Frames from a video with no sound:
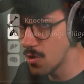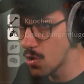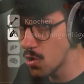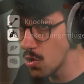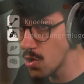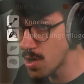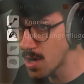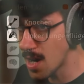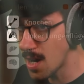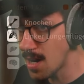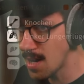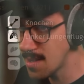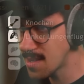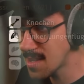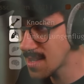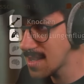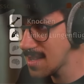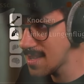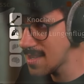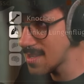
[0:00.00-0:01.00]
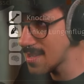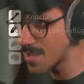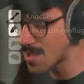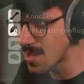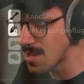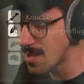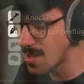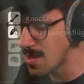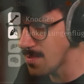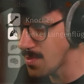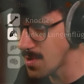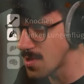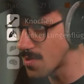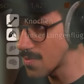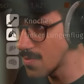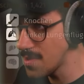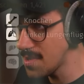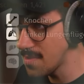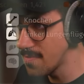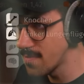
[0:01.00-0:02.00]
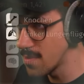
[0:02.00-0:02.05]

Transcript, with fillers: Rückgrat richtig zerdeppert durch die